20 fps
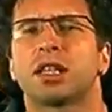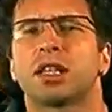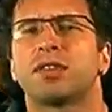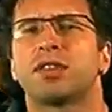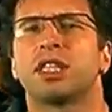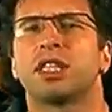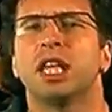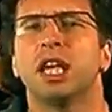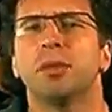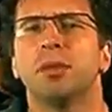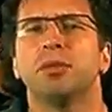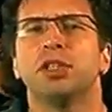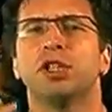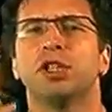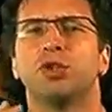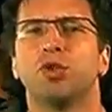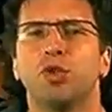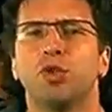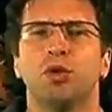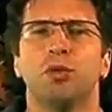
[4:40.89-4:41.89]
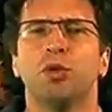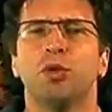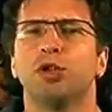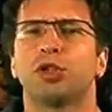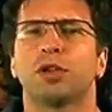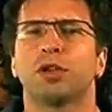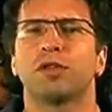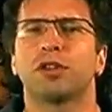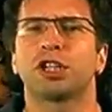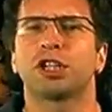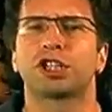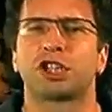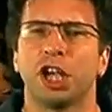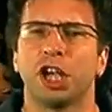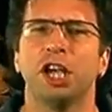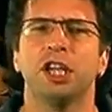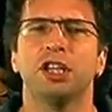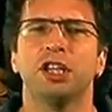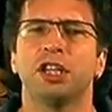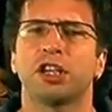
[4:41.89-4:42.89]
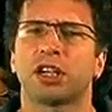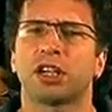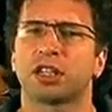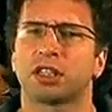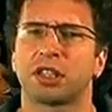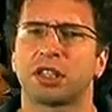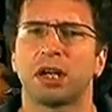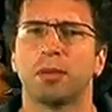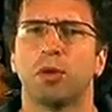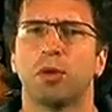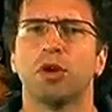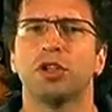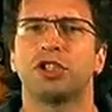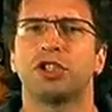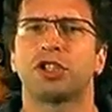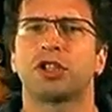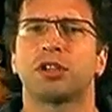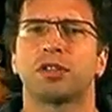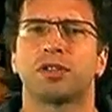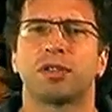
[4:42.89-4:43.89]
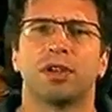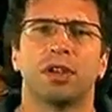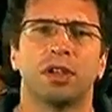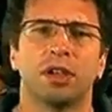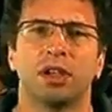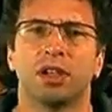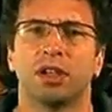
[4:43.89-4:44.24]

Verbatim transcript: и совсем не думают о вложениях разработчиков.